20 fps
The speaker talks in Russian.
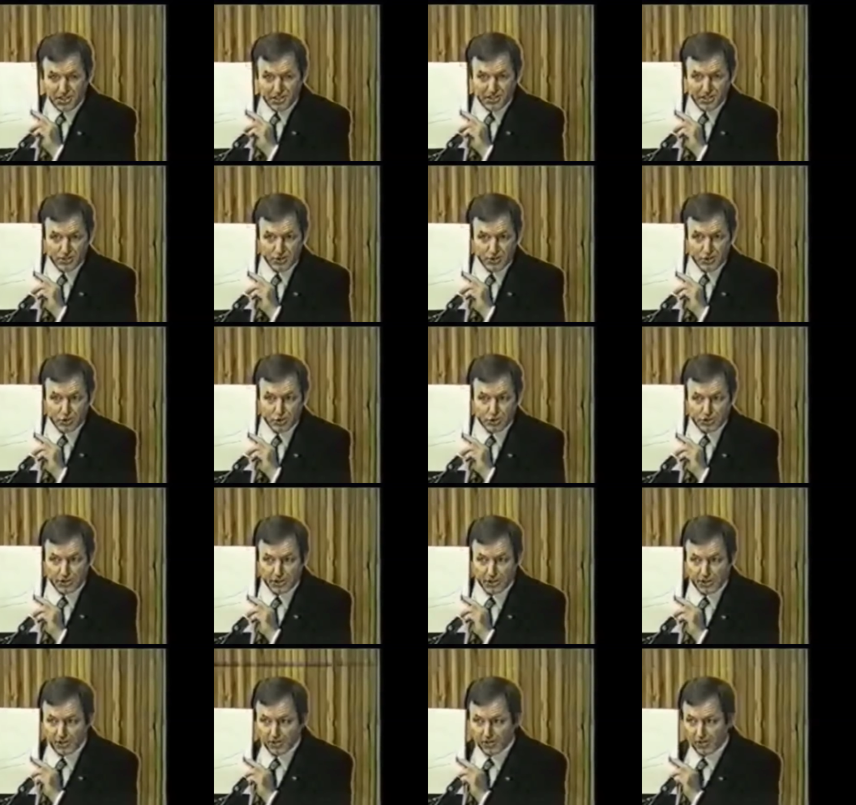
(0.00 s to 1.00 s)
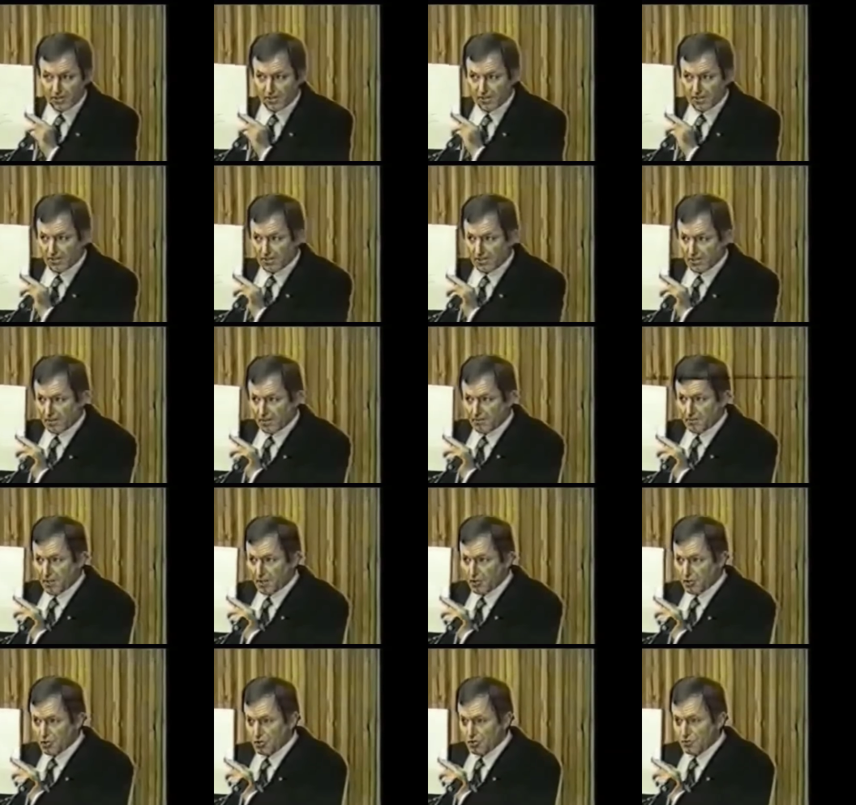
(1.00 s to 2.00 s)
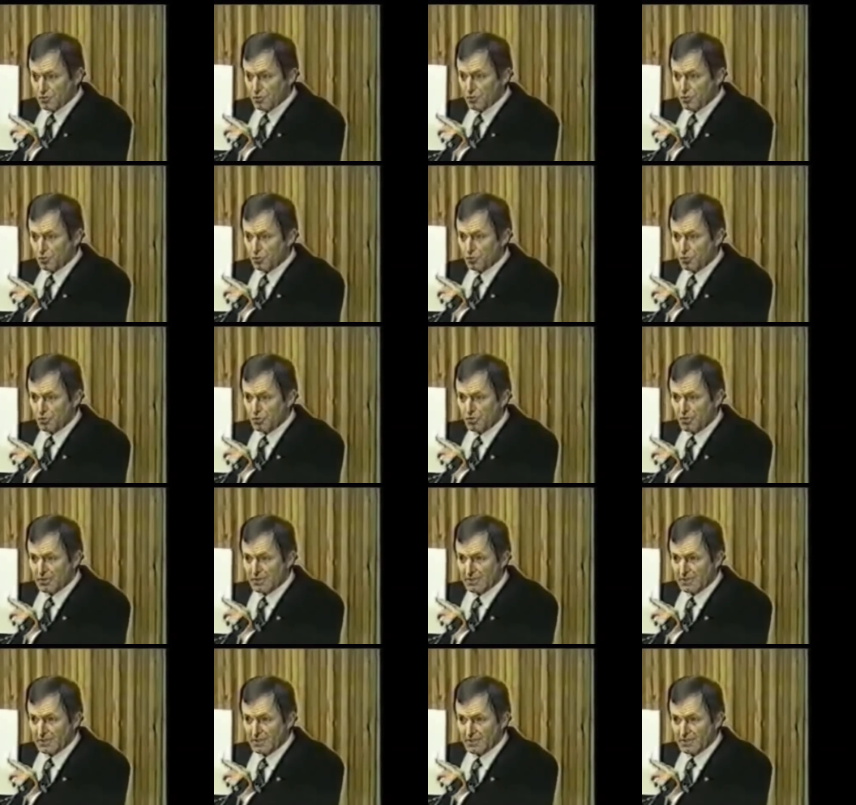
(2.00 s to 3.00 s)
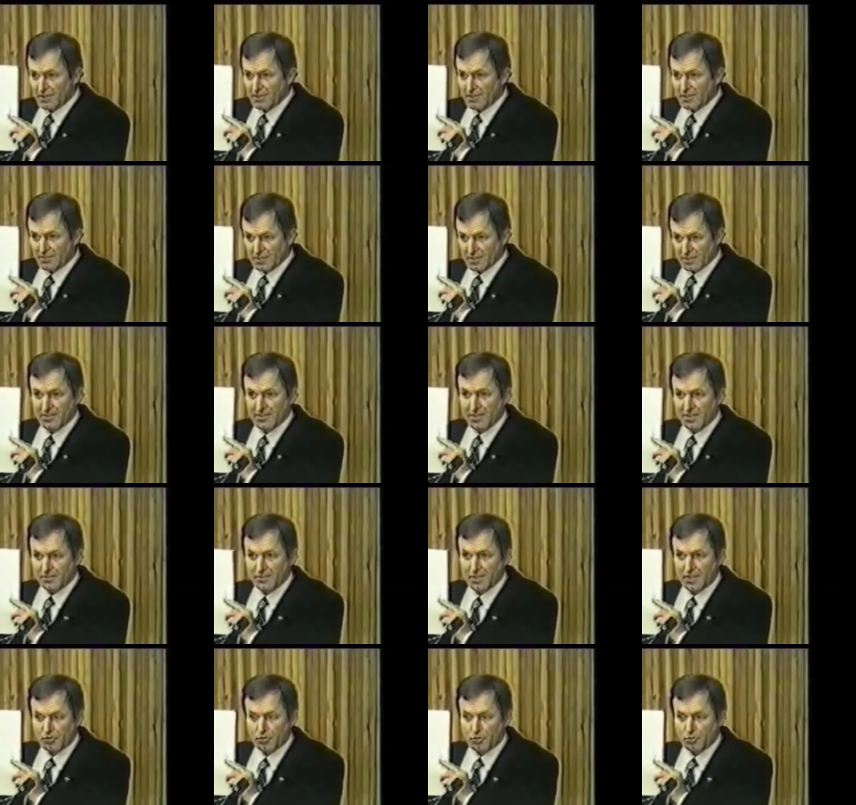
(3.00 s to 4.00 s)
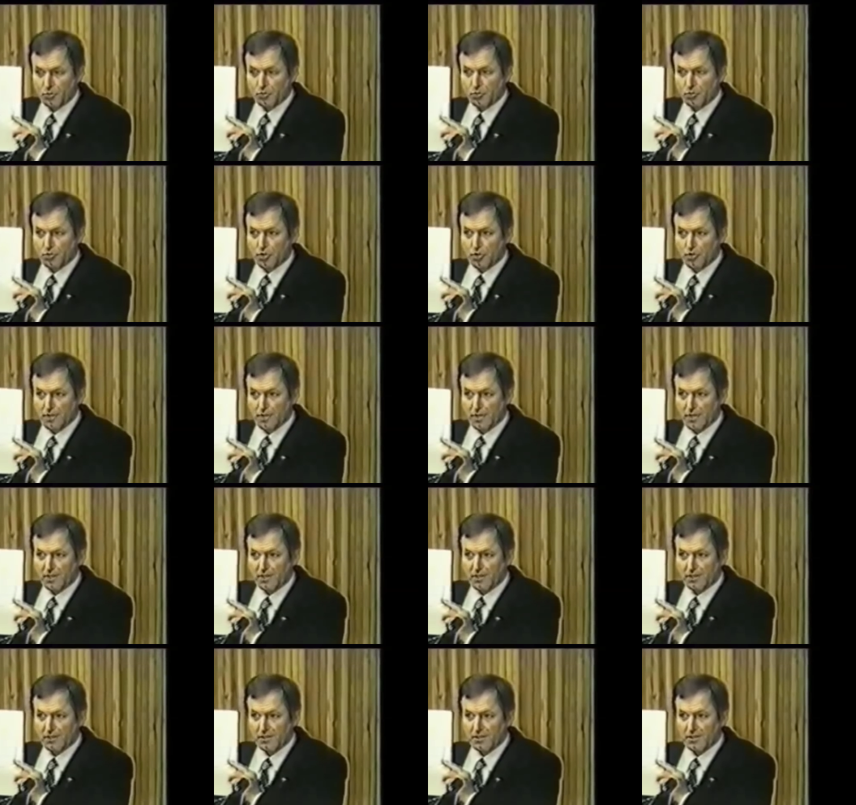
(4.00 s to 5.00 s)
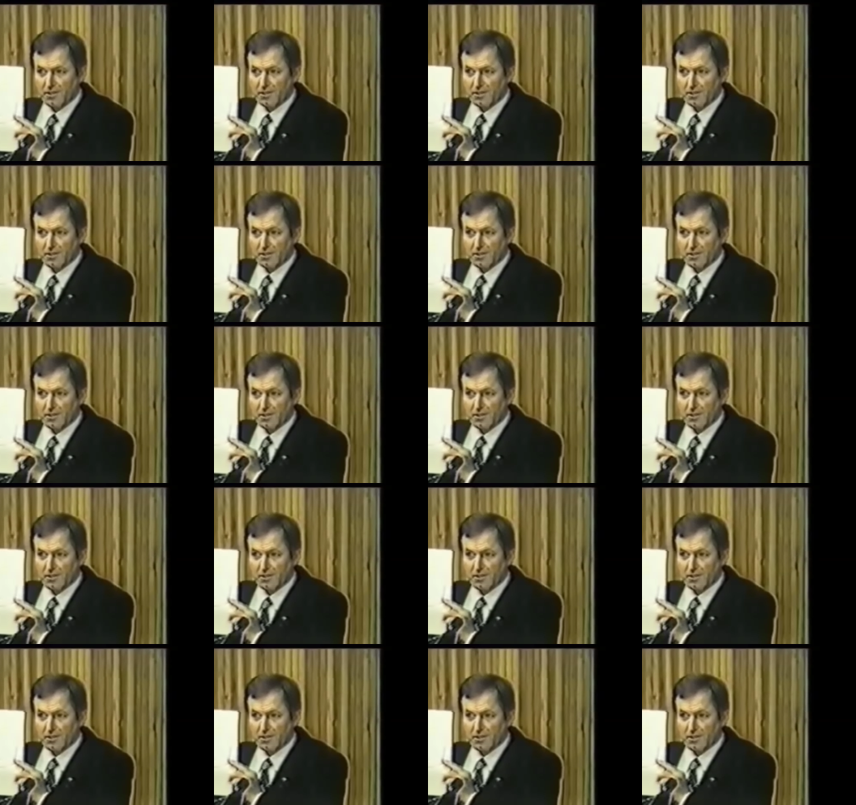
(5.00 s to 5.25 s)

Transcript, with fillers: Пчелиные соты я обнаружил в структуре воды создав ей особые условия.